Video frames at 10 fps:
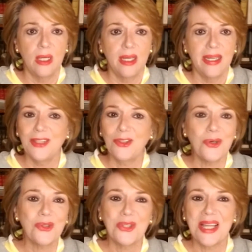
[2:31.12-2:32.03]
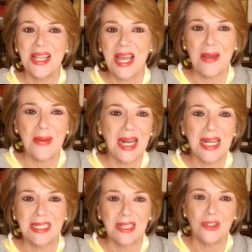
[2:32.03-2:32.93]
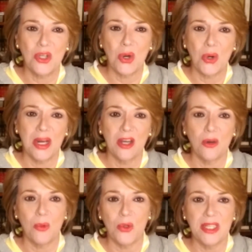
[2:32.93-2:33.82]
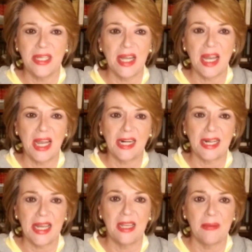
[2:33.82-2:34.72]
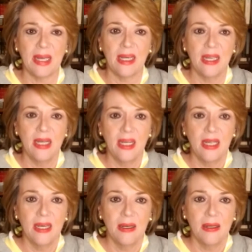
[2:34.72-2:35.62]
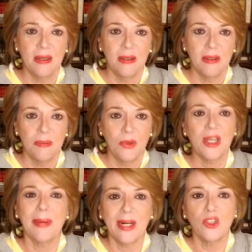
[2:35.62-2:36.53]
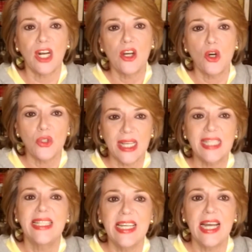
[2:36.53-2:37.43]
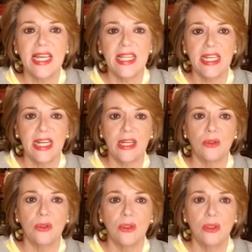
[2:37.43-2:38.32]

Y esto no se debe a las sanciones, como dicen en el régimen, porque para otras cosas sí hay dinero.